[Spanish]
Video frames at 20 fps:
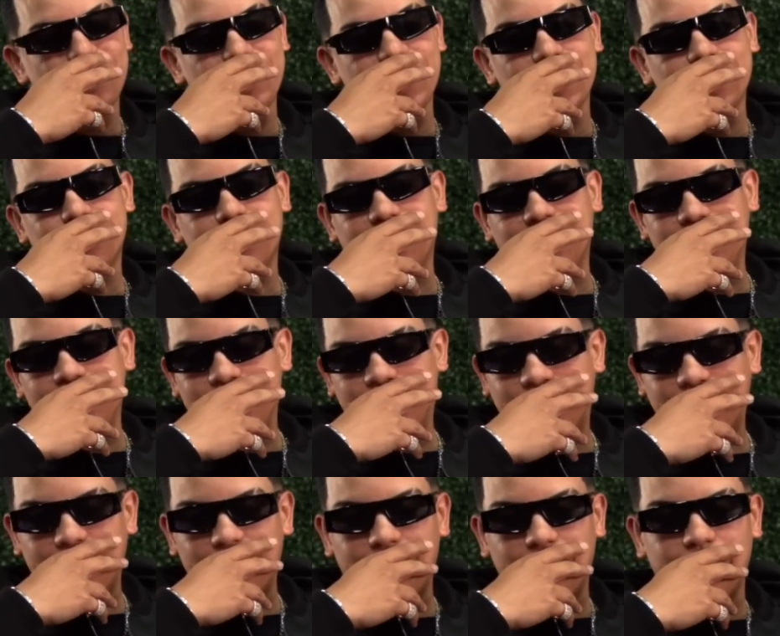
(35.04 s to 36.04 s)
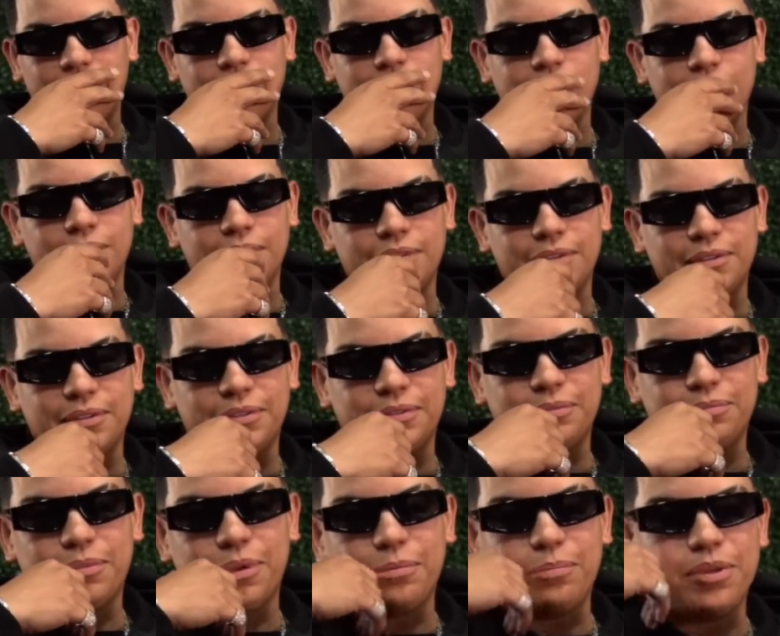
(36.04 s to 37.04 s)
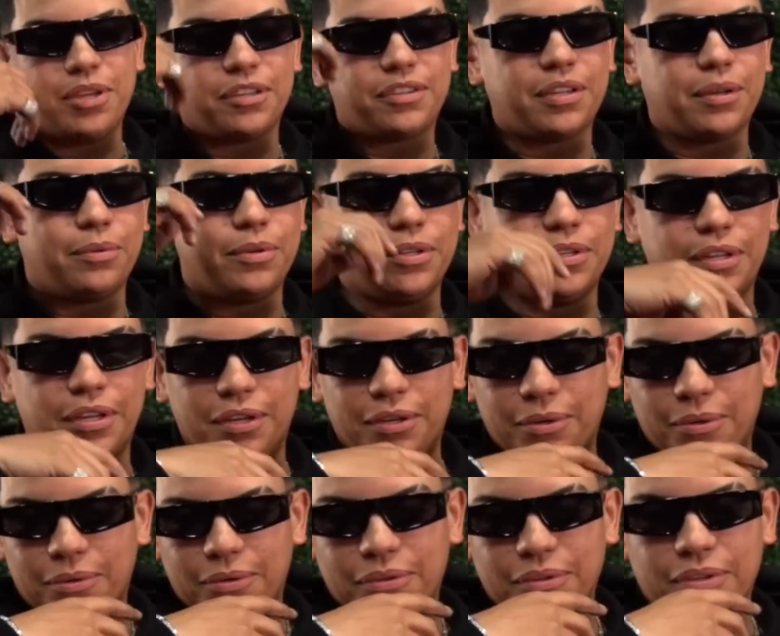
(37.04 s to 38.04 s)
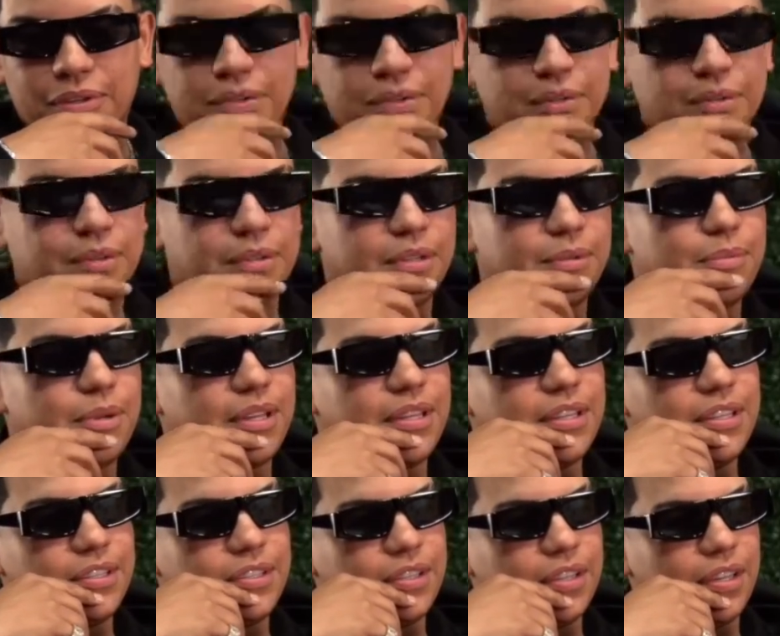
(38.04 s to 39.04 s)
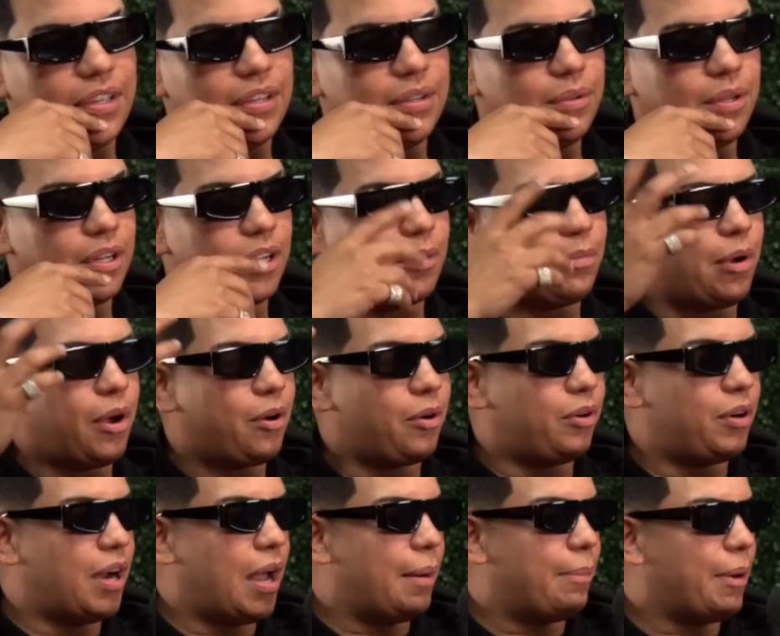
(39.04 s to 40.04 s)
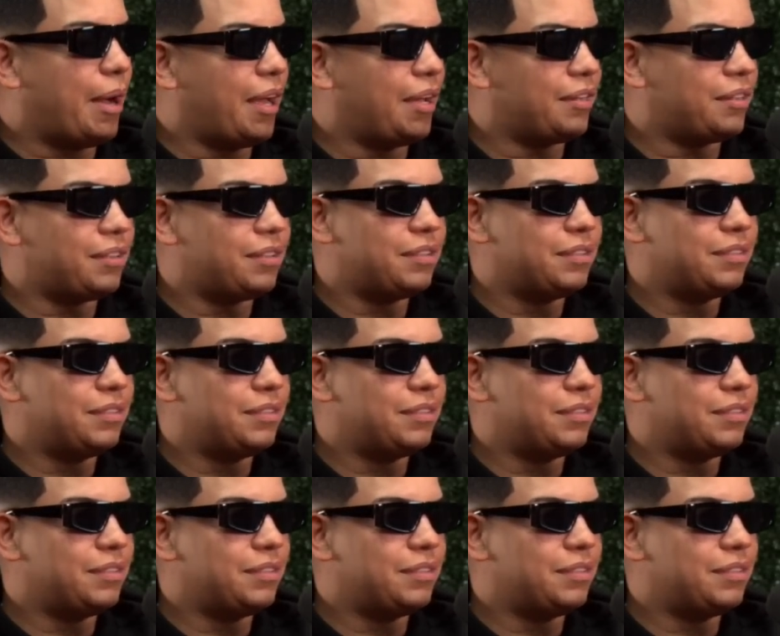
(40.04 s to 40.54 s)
me dice, me envía ese video y me dice, ¿qué pasó con La Paz?